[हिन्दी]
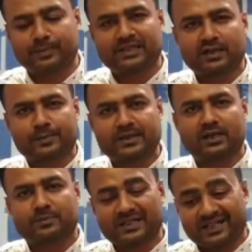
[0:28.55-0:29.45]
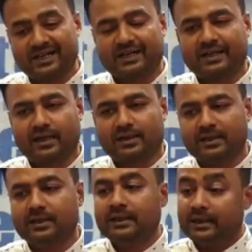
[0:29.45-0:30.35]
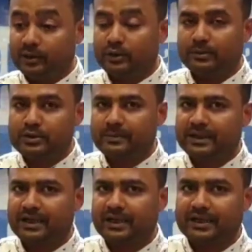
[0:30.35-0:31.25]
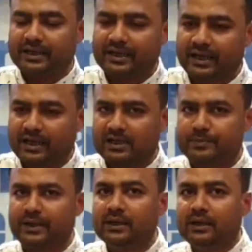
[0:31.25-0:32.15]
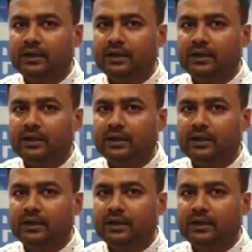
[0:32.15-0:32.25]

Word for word: 50 50 बच्चे रखे जाते हैं इन्होंने मुझे बताया कि इनके क्लास में